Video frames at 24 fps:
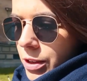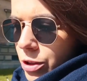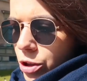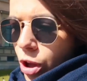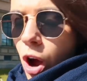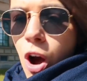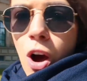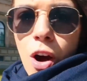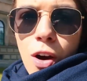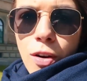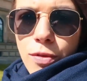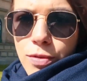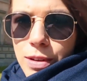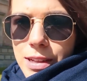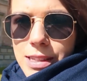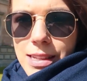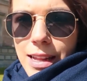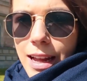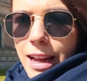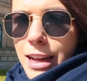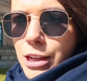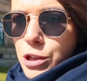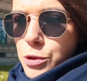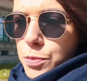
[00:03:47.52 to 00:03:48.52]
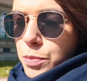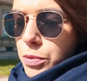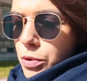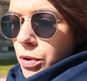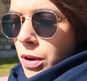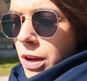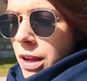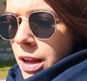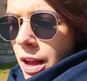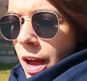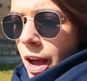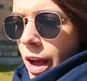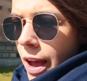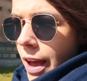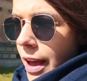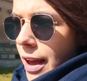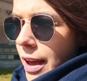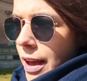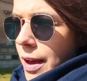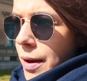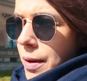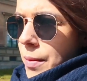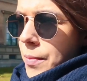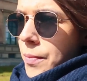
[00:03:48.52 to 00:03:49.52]
novas, né? Tipo,
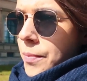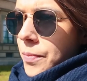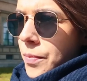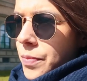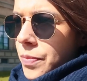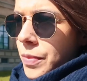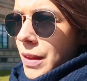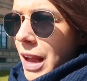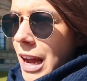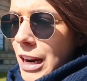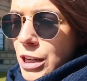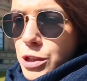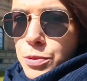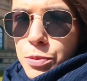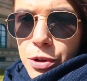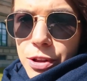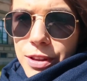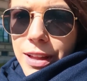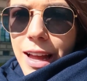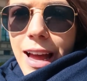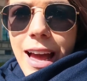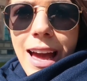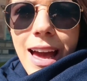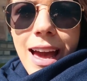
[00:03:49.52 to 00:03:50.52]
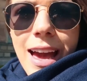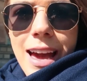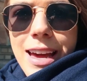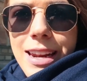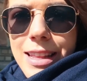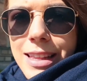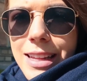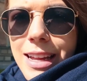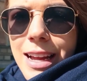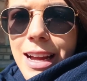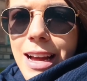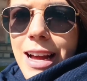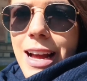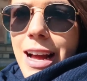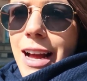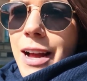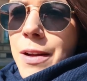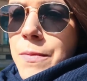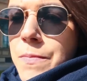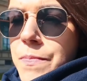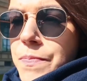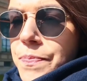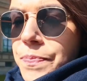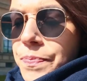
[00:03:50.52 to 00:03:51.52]
é, arte moderna,
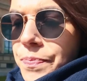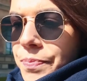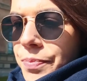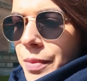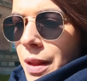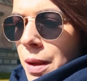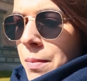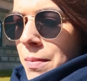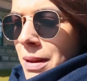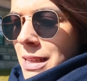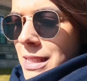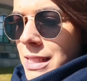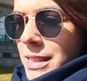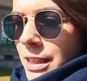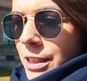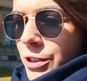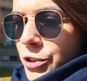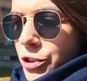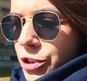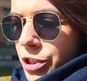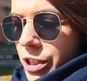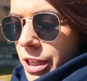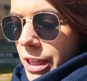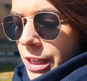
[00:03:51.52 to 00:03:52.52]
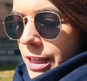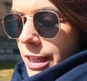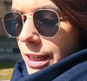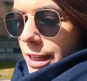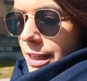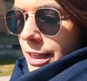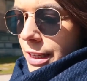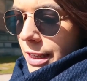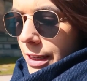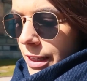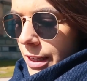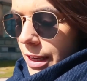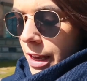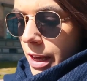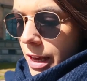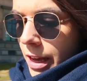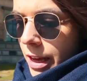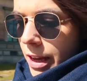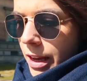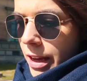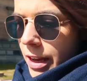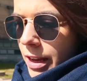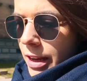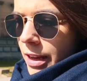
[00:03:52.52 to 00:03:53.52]
bastante
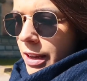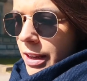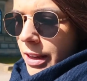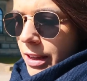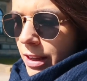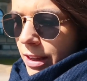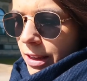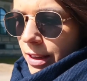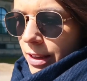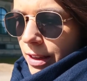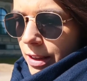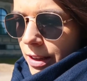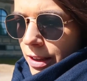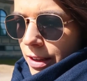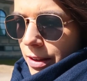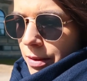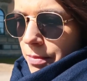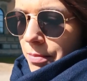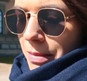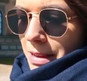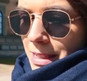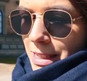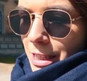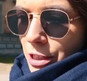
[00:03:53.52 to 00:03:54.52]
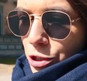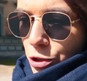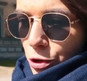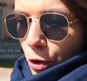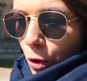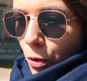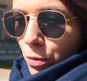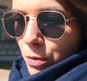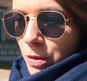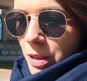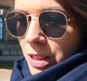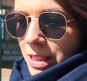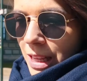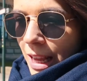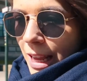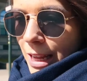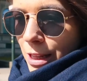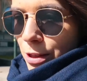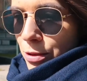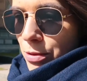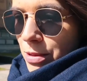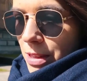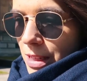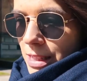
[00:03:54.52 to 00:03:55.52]
bastante
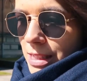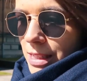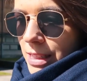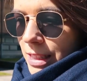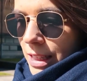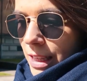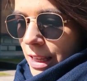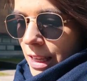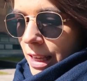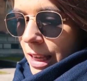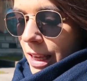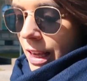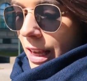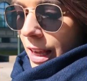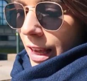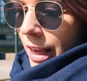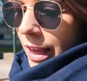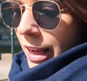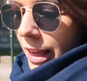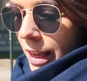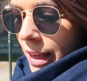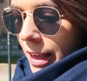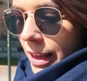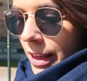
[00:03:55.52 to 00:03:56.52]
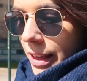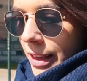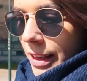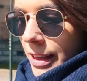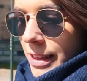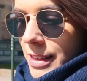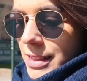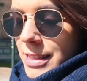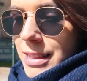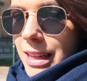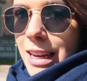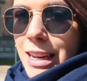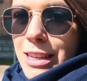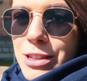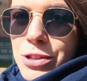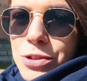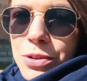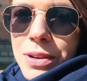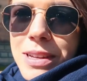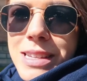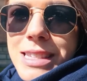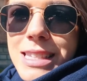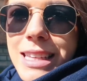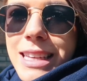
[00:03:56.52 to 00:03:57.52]
conceitos assim e
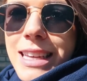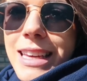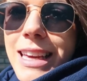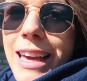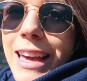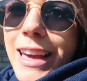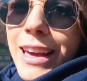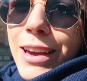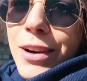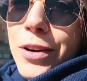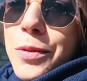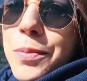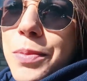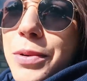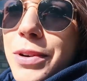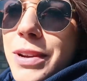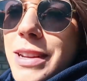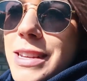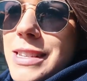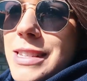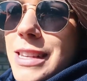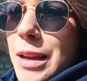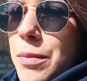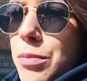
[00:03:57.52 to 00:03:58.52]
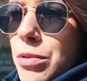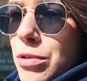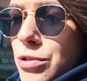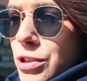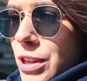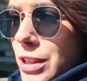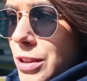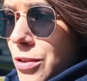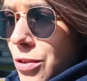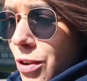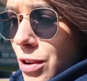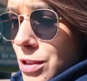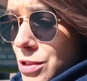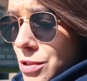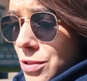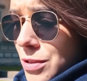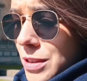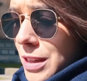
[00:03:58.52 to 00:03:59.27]
instalações que eu, por exemplo, já não gosto